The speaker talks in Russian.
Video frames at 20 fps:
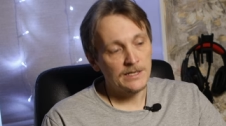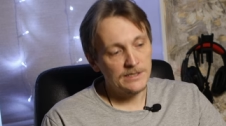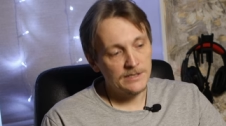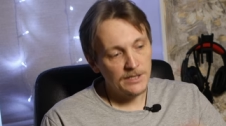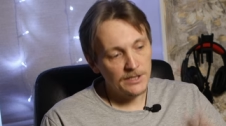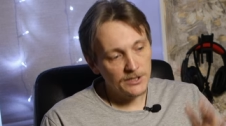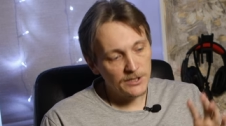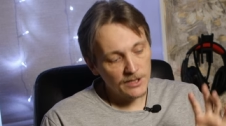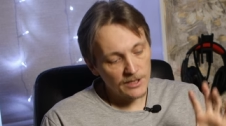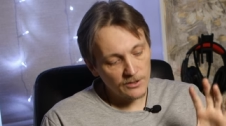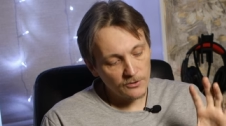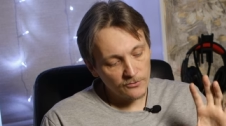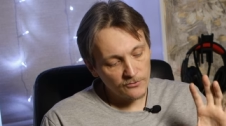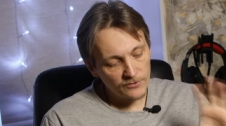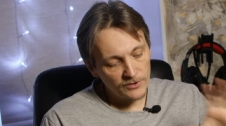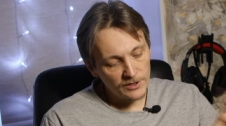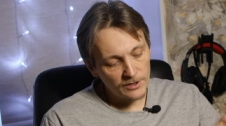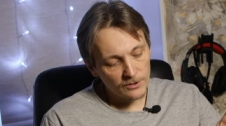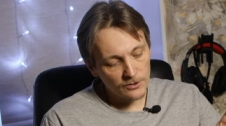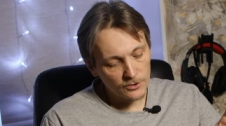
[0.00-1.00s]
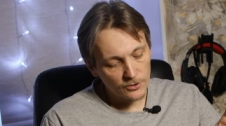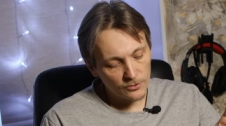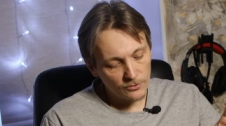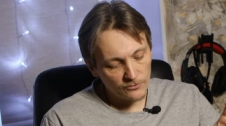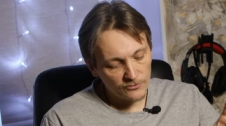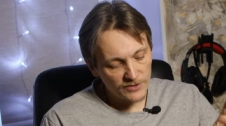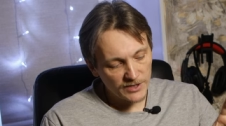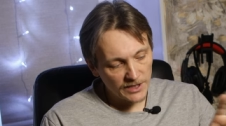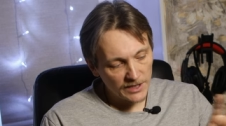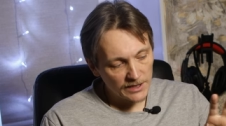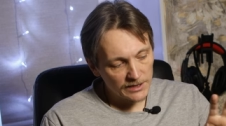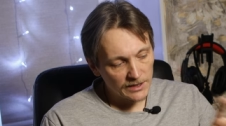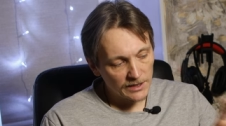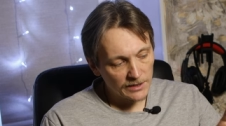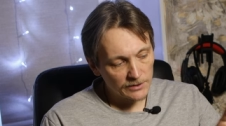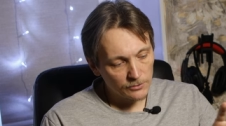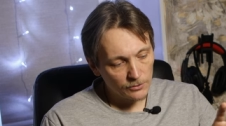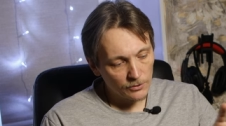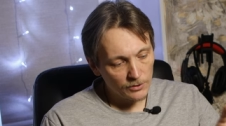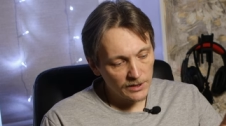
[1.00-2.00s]
А здесь же я увидел, что все
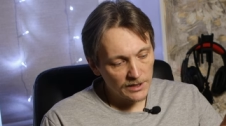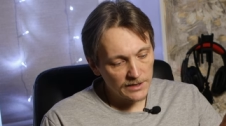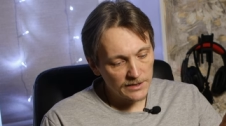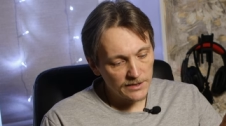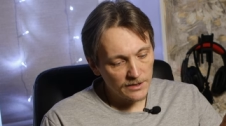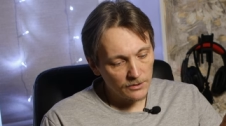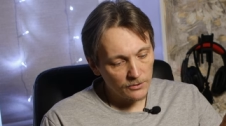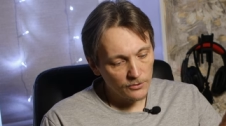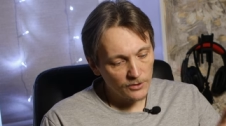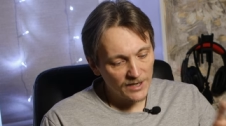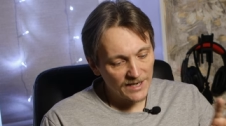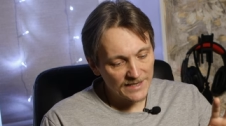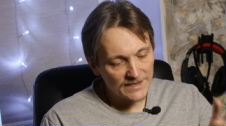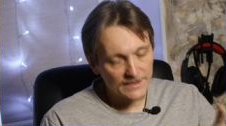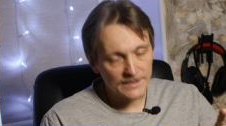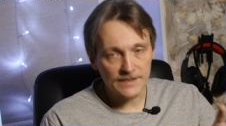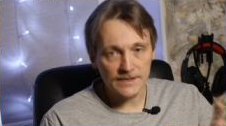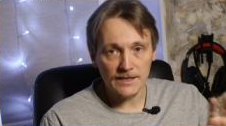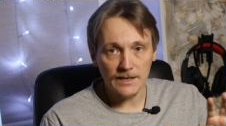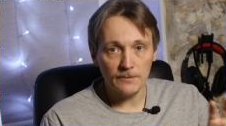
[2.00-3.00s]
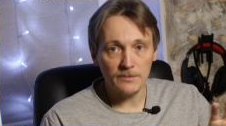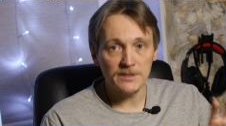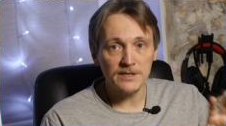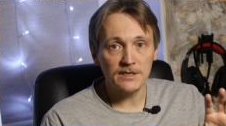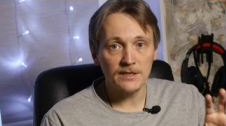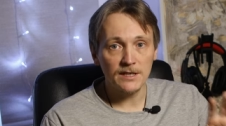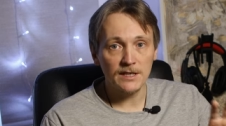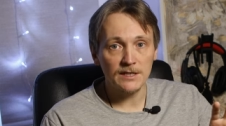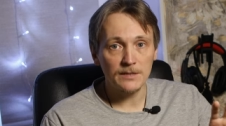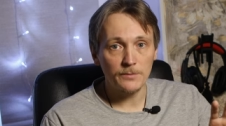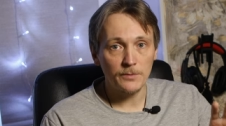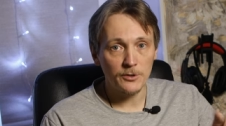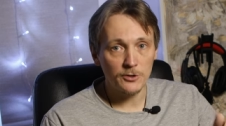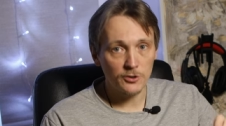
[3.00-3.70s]
кадры, которые я делаю, резкость там, где надо.